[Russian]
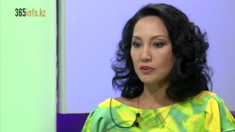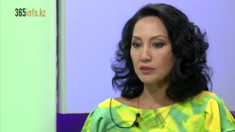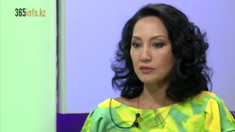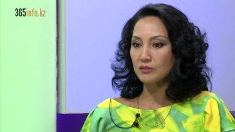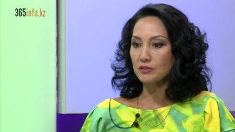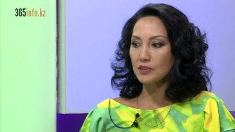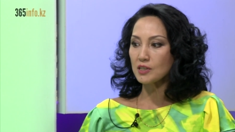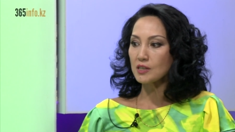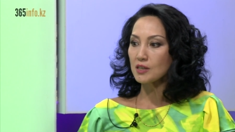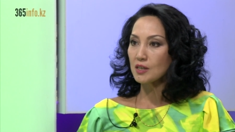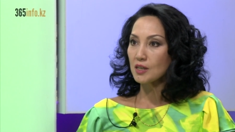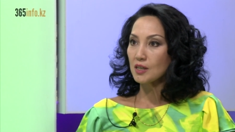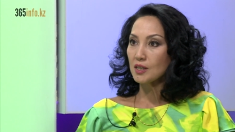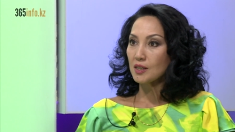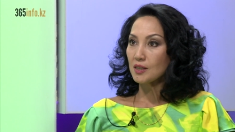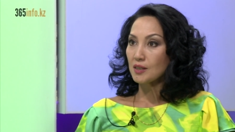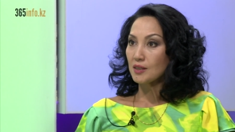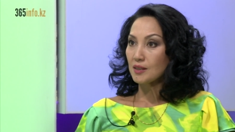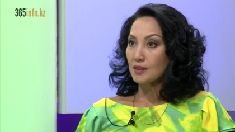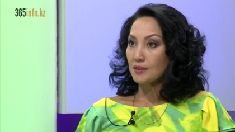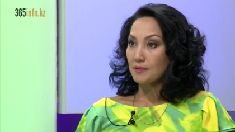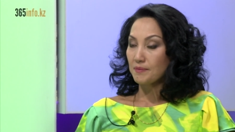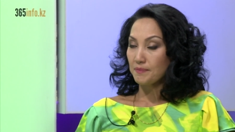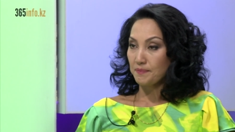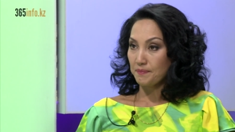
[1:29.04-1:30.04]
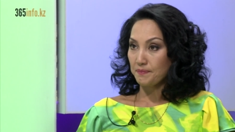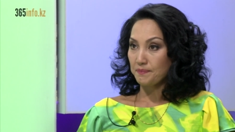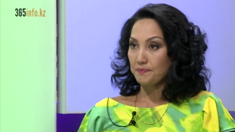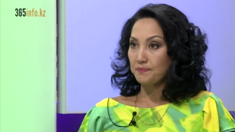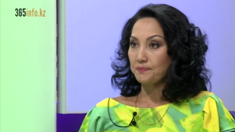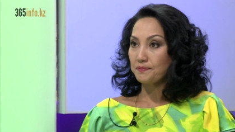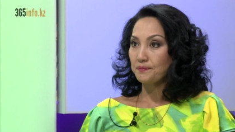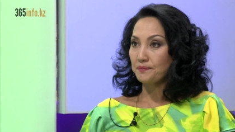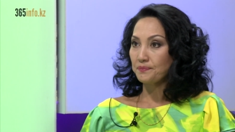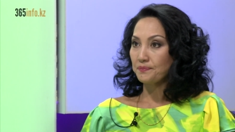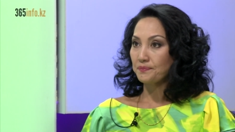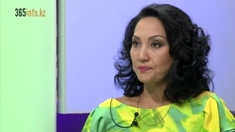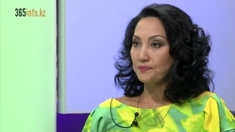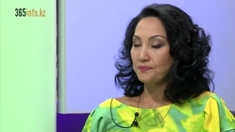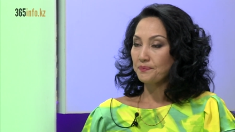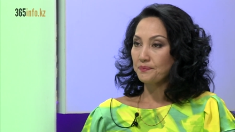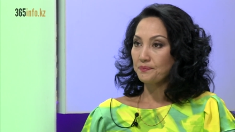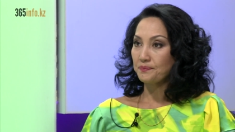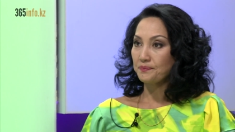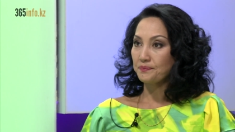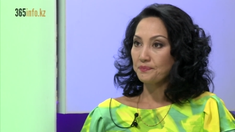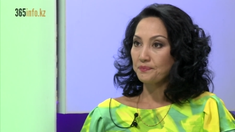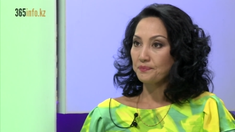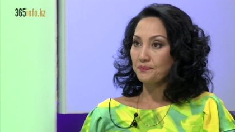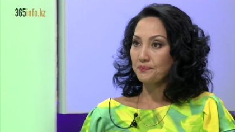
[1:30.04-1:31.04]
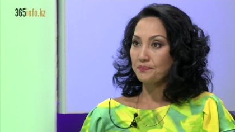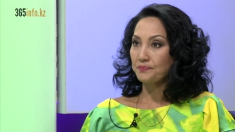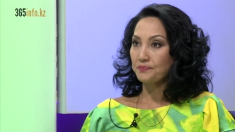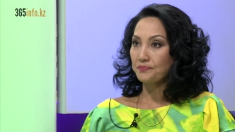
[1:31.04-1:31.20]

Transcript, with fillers: а я вам нет. скажу почему, потому что тогда